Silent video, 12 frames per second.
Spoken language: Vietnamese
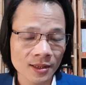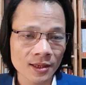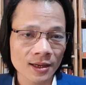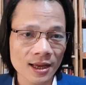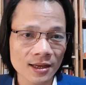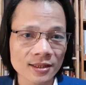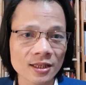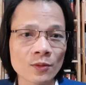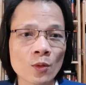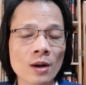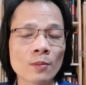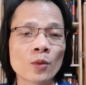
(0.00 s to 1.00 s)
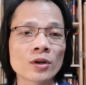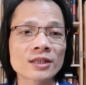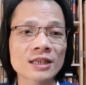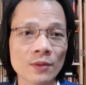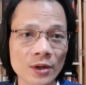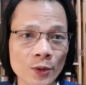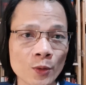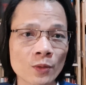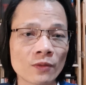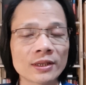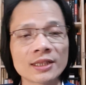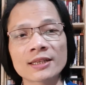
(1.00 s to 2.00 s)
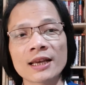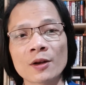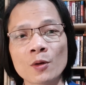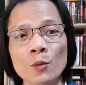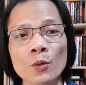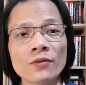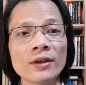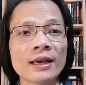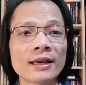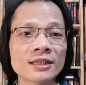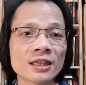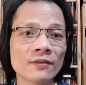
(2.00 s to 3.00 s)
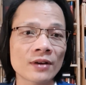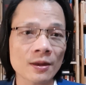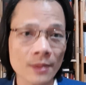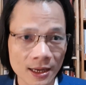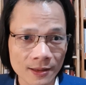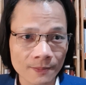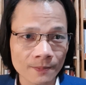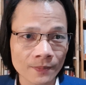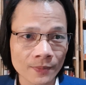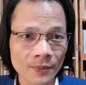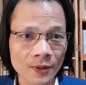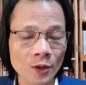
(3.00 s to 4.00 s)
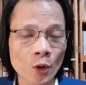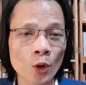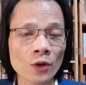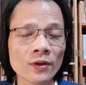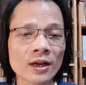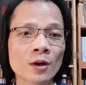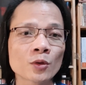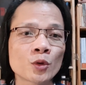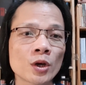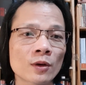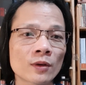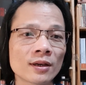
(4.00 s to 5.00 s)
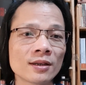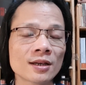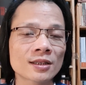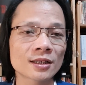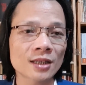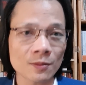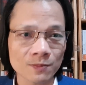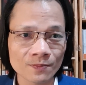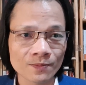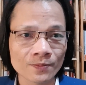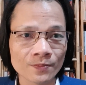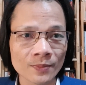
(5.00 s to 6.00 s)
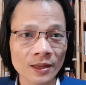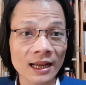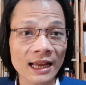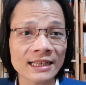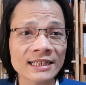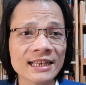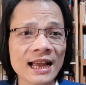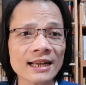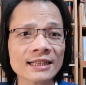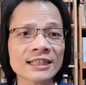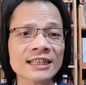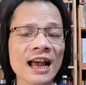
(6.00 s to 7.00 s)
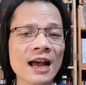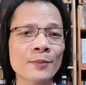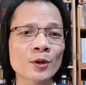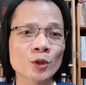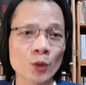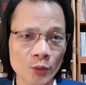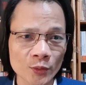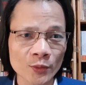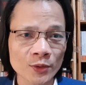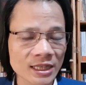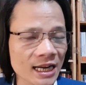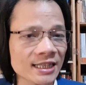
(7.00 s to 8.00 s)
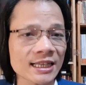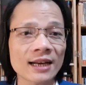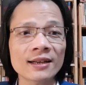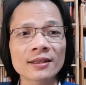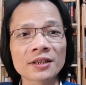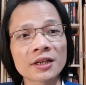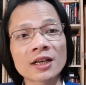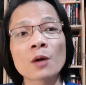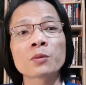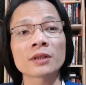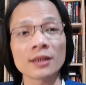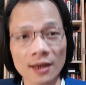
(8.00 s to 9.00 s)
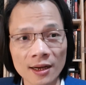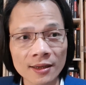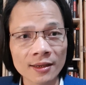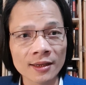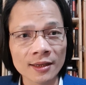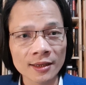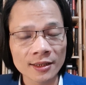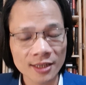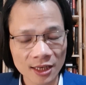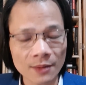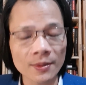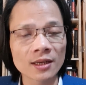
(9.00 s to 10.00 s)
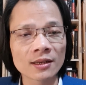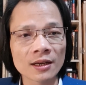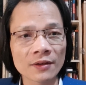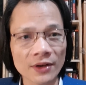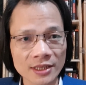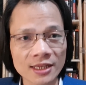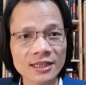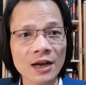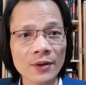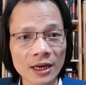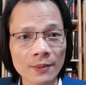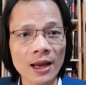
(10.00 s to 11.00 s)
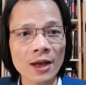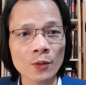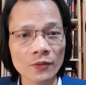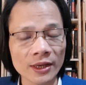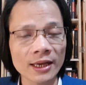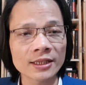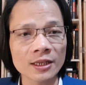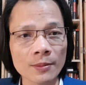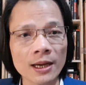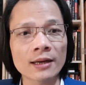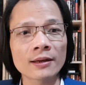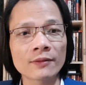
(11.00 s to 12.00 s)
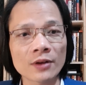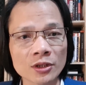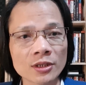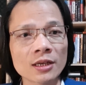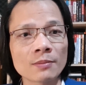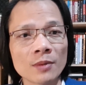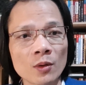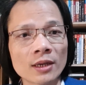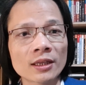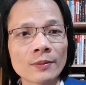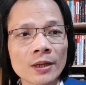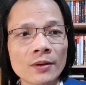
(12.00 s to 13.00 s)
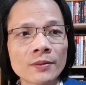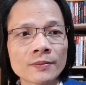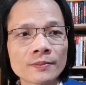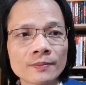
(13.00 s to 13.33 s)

Đây là những gì Vũ Quang muốn giao lưu và chia sẻ cùng quý vị, anh chị và các bạn. Đối với câu chuyện của đất nước dân tộc, cảnh giác xa một chút chắc chắn không thừa. Rất cảm ơn và xin chào và hẹn gặp lại quý vị, anh chị và bạn vào chương trình bình luận tiếp theo.